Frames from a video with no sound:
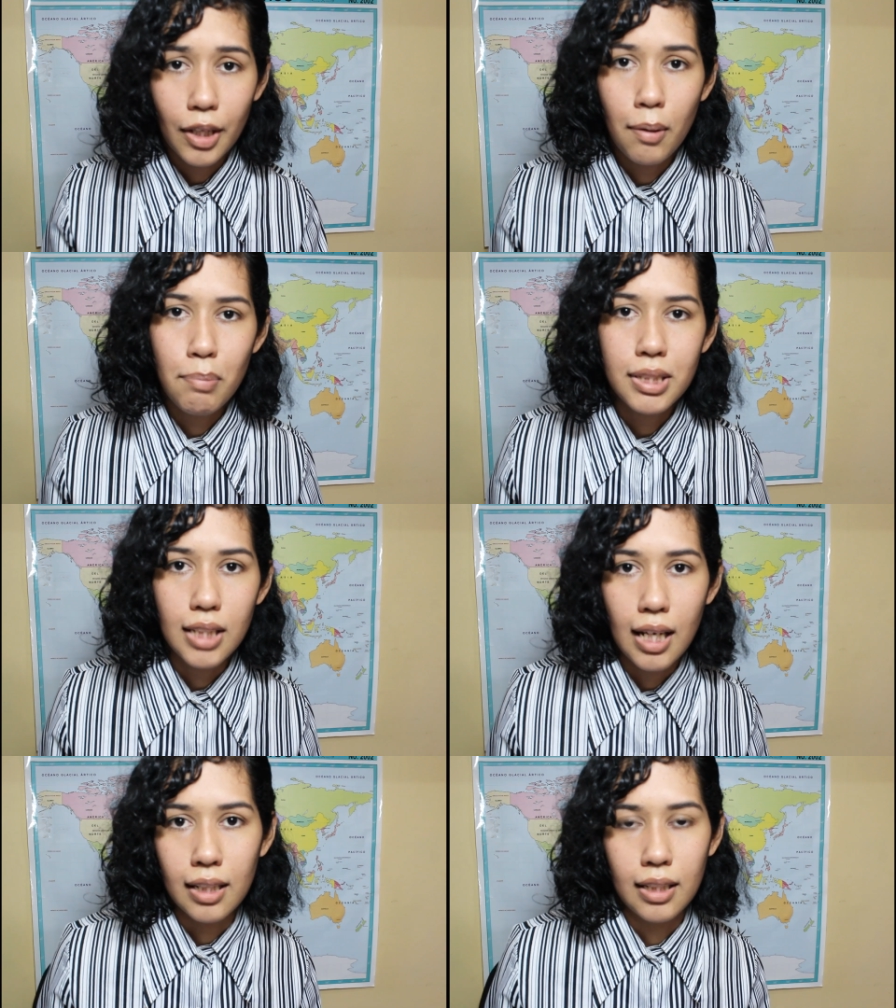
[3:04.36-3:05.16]
quiero
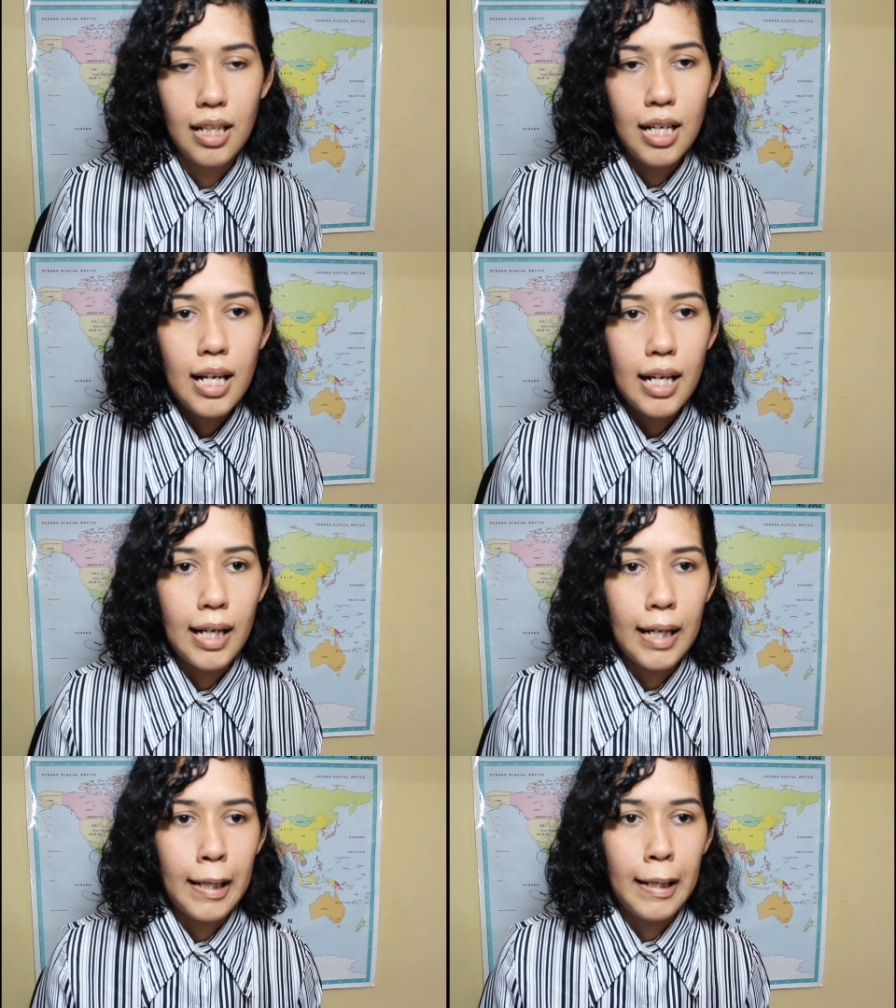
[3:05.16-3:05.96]
empezar
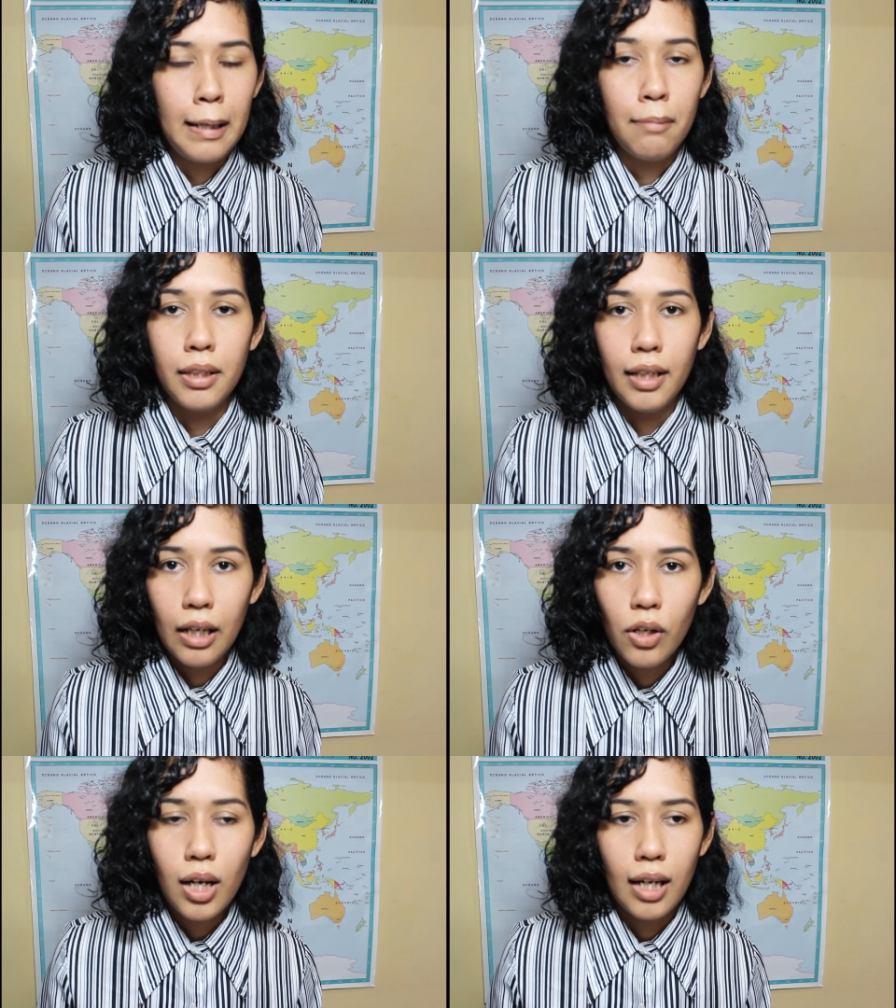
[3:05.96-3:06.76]
el
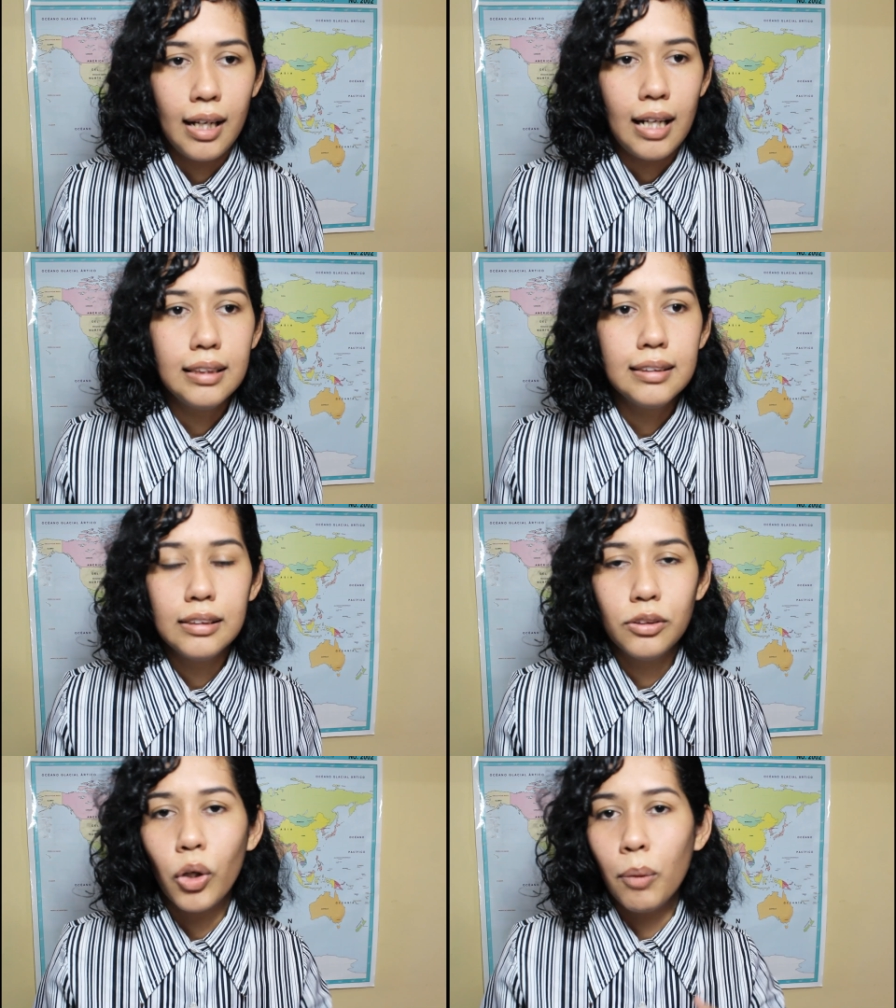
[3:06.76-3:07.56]
video, el
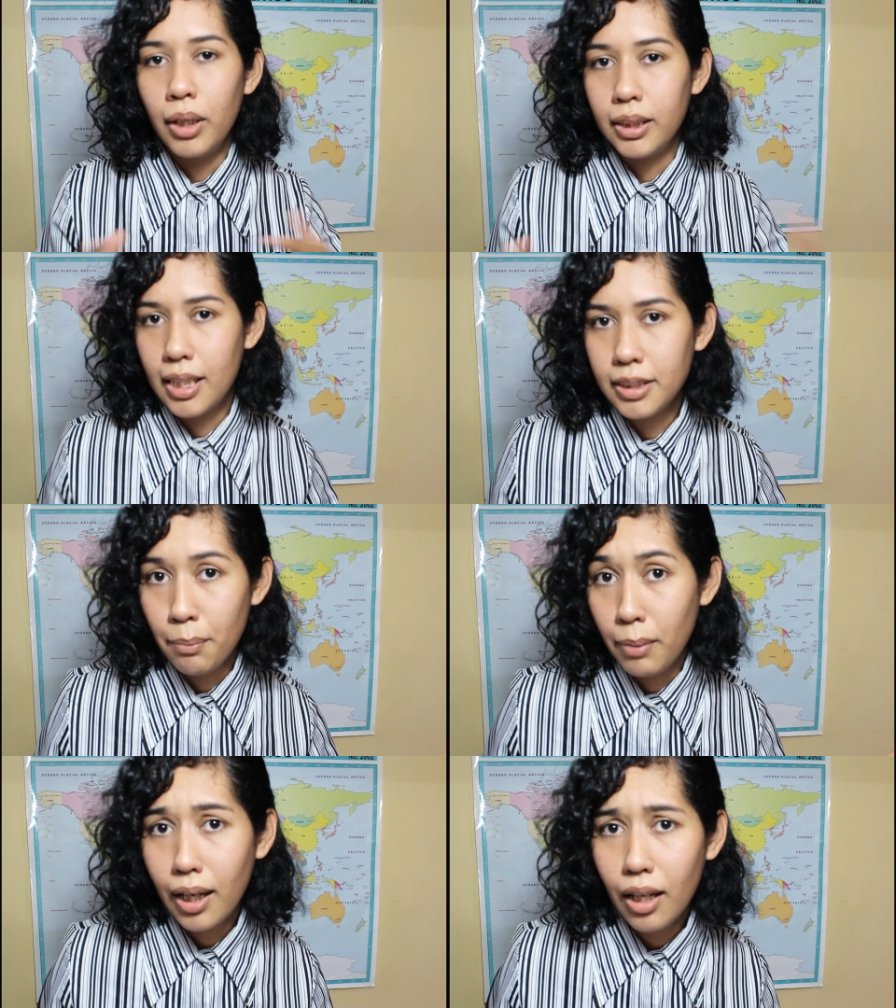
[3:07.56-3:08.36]
análisis o como le
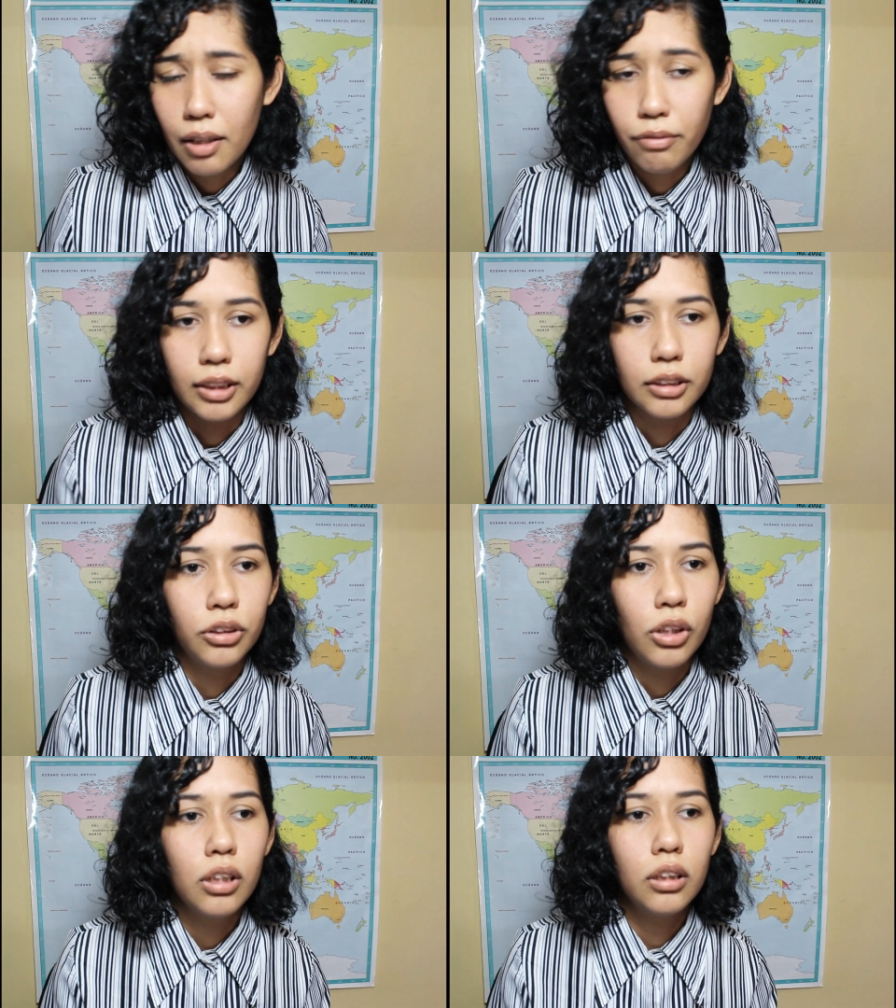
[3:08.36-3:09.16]
quieran llamar, la
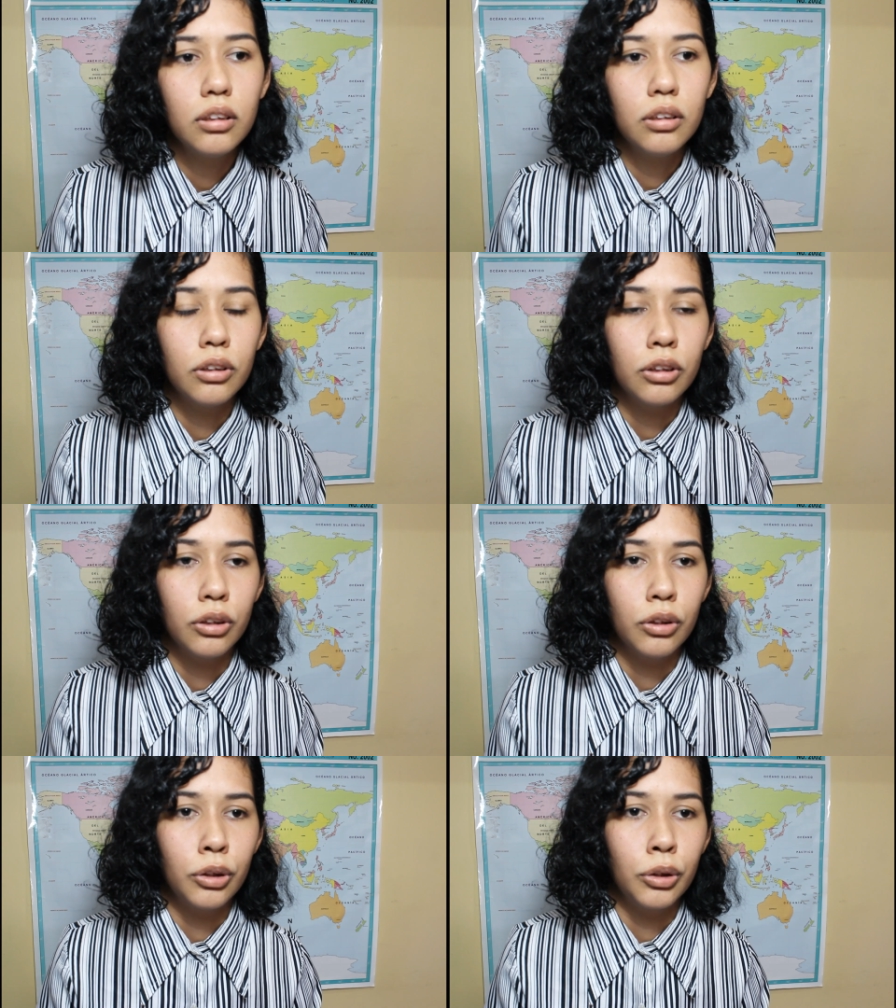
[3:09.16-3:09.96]
reflexión
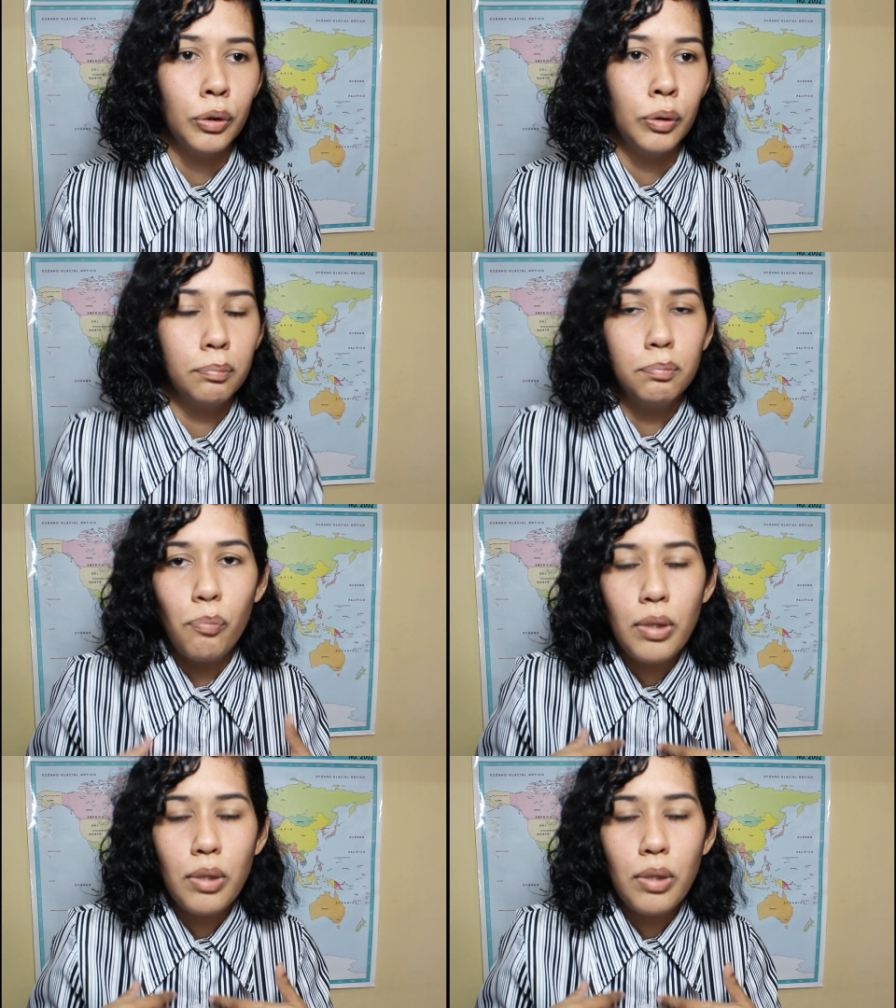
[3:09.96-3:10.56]
o,